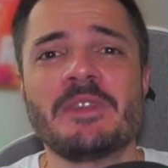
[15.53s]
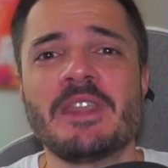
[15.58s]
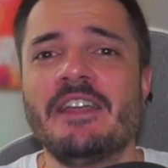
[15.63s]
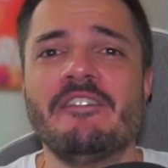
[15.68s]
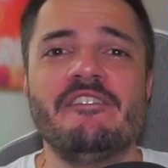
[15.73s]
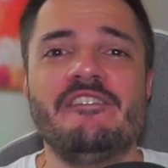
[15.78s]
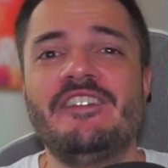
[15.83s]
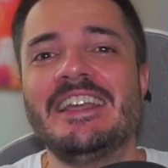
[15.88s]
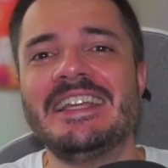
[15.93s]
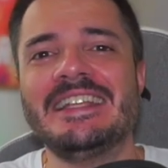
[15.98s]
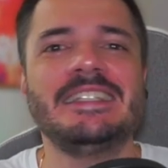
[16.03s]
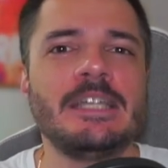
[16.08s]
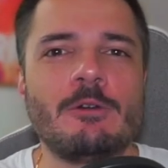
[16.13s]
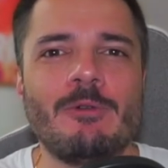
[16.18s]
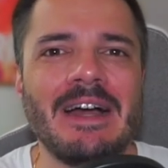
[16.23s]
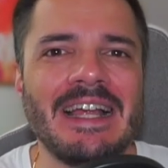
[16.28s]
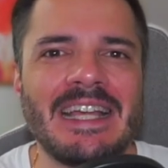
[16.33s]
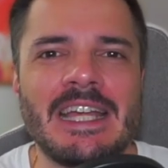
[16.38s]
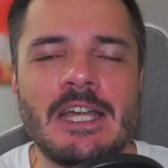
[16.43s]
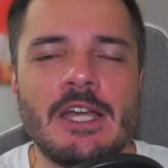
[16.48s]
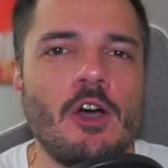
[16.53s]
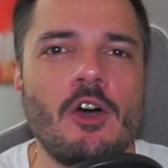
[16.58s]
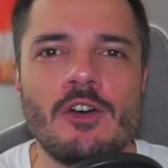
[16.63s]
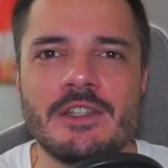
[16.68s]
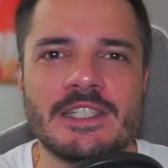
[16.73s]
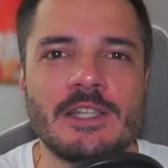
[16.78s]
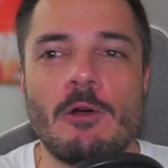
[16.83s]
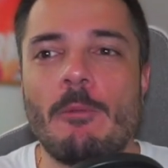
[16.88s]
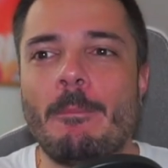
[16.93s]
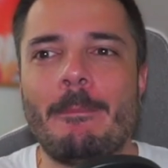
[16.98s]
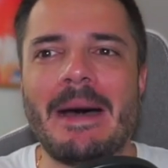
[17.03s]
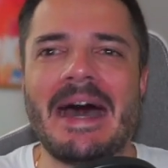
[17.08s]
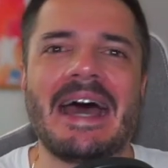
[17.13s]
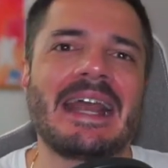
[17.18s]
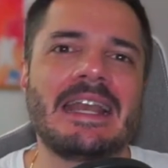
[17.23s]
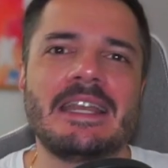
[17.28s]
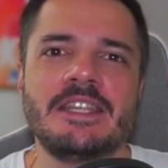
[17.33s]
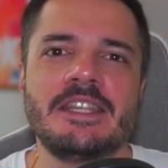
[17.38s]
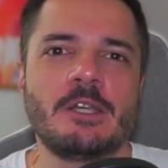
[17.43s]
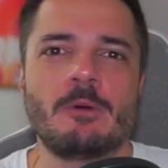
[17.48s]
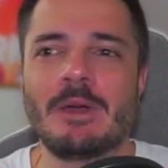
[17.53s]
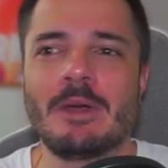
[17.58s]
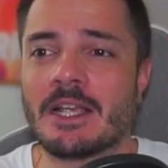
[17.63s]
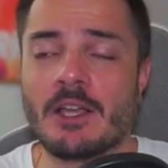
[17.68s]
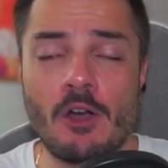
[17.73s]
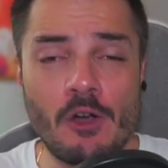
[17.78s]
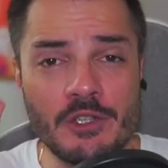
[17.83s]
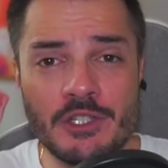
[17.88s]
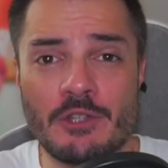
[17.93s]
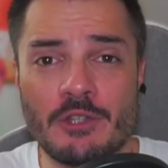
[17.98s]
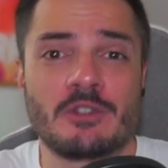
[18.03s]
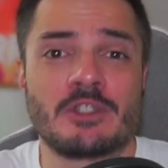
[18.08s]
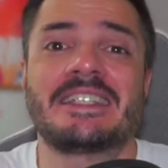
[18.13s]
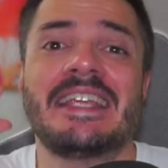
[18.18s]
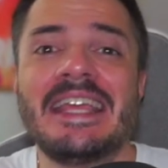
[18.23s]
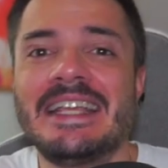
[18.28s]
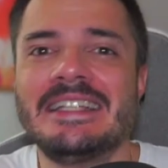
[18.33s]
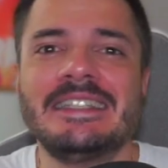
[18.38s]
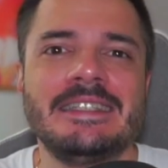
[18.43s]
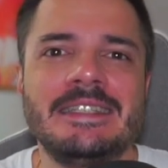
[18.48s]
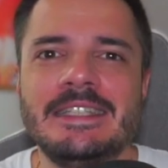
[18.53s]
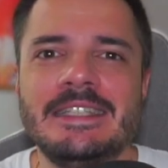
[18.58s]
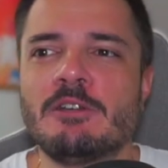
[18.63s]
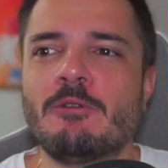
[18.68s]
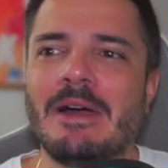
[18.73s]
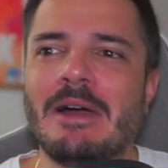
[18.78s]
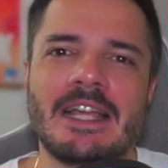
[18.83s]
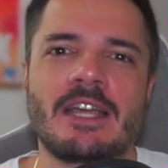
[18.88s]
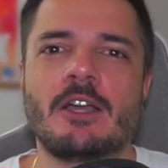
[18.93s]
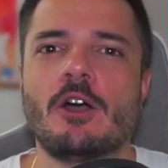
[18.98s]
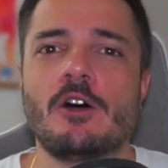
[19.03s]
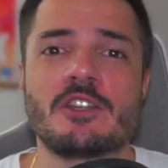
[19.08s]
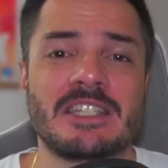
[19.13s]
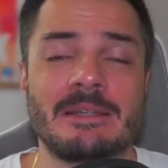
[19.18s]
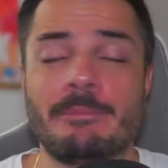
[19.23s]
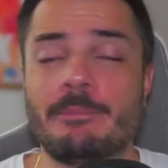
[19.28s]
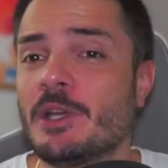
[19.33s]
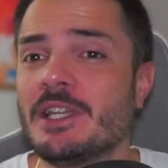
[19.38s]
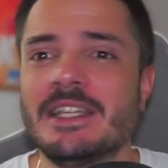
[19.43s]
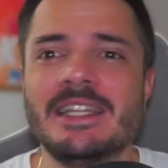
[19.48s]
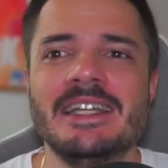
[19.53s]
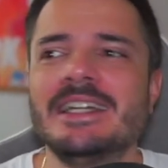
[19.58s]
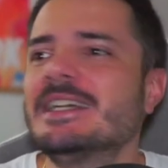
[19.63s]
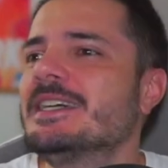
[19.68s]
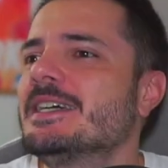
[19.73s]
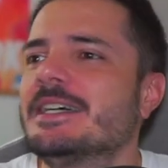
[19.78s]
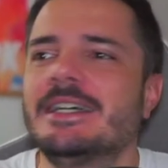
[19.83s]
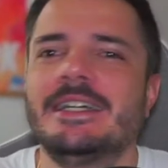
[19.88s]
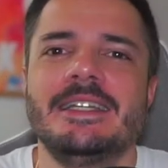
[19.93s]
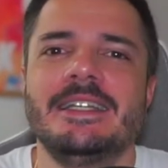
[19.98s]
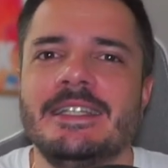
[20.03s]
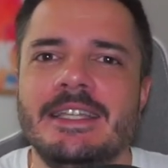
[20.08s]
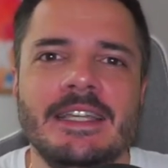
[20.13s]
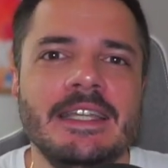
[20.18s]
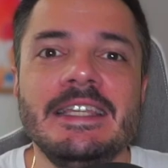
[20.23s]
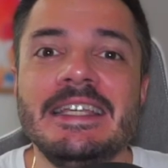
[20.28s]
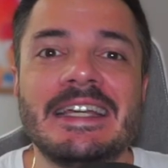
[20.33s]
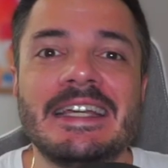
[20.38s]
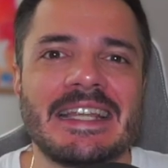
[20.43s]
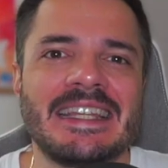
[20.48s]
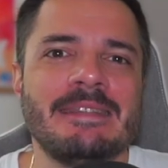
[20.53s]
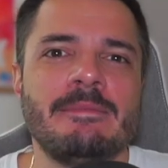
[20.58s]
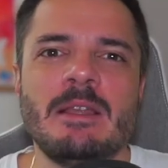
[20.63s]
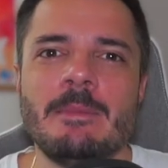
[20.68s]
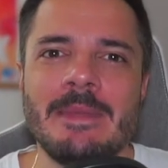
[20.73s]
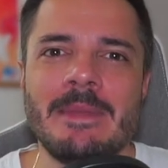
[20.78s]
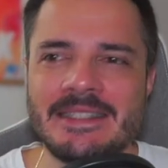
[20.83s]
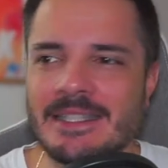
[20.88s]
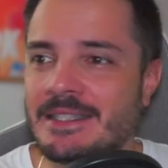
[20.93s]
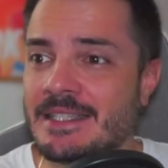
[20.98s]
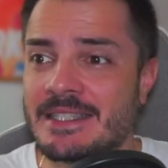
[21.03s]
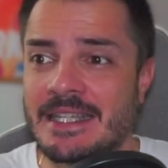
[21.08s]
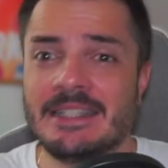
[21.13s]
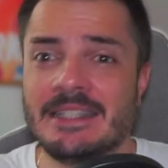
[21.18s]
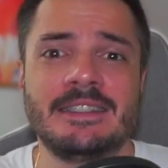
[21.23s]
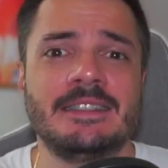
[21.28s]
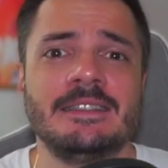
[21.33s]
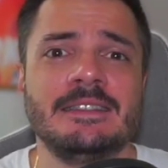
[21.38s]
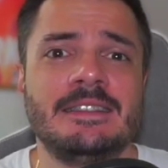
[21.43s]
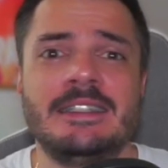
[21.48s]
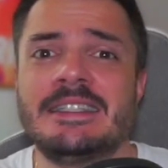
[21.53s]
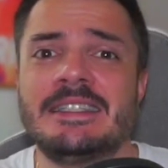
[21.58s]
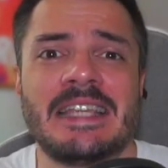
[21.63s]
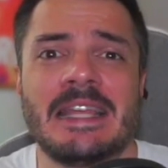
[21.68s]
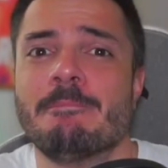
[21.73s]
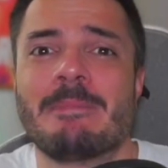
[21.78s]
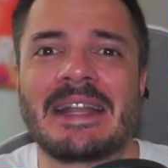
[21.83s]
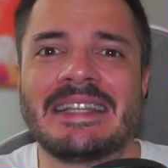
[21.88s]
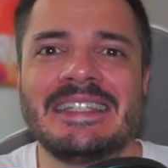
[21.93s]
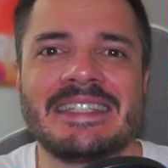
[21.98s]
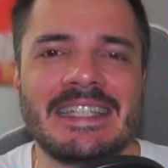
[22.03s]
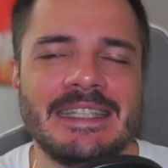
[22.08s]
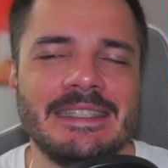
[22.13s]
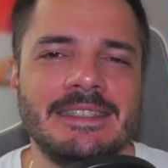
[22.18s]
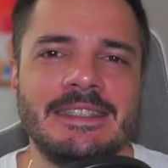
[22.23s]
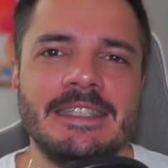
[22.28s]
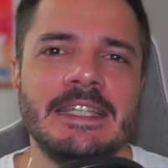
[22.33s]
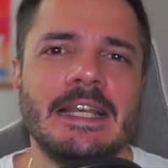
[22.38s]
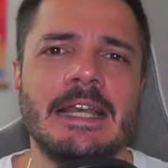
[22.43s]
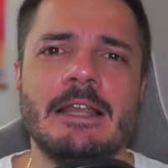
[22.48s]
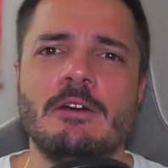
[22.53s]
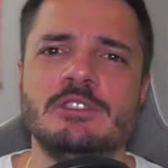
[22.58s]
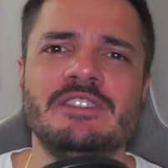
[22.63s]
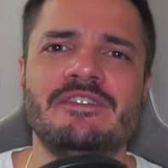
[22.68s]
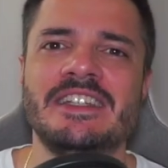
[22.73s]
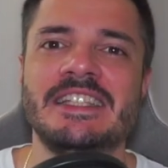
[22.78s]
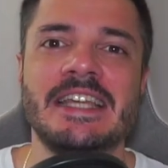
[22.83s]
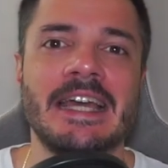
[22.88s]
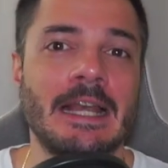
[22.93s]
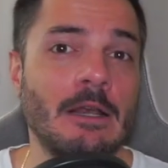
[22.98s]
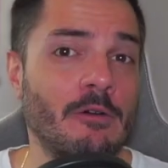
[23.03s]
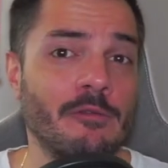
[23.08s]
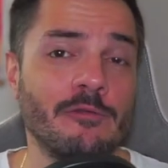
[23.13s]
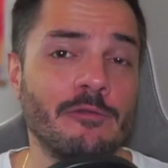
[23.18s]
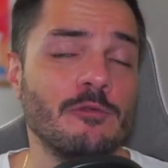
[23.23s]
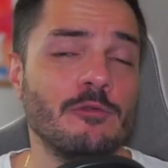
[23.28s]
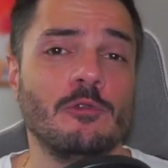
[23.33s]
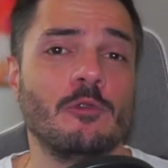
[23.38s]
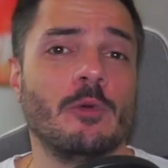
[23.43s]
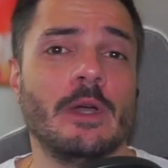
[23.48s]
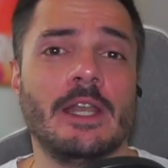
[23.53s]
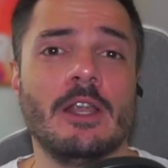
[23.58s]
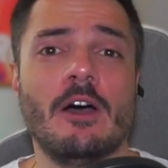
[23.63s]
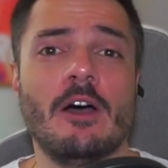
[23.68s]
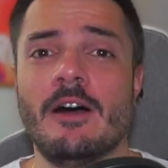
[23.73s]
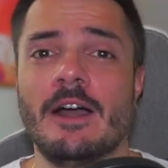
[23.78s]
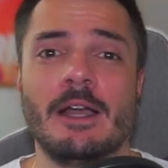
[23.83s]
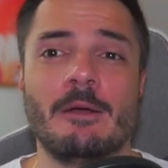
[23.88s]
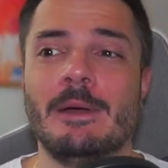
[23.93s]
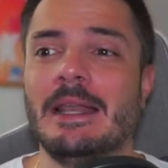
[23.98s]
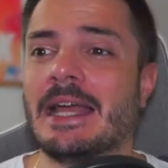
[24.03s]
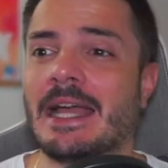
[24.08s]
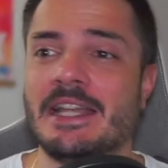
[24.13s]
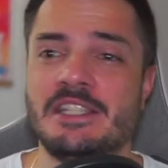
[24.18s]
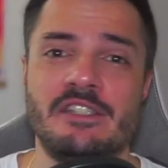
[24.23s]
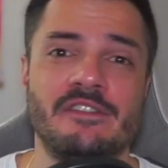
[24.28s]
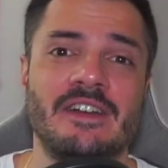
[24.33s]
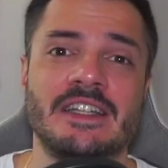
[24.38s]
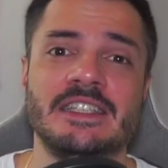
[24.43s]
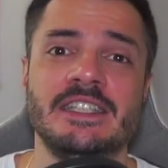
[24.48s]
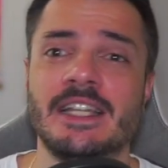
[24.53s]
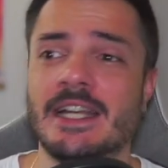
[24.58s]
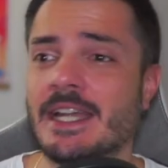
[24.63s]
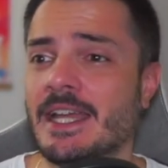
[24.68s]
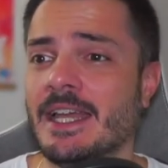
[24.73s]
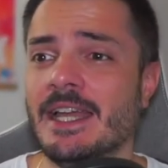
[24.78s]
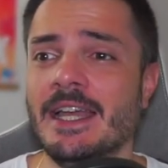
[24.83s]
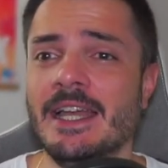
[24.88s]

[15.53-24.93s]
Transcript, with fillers: vedi qualcosa o parli di qualcosa o senti qualcosa, poi eh, incredibilmente ti, sen- ti, sembra di sentirla o di vederla ovunque, no? È quella che ci fa dire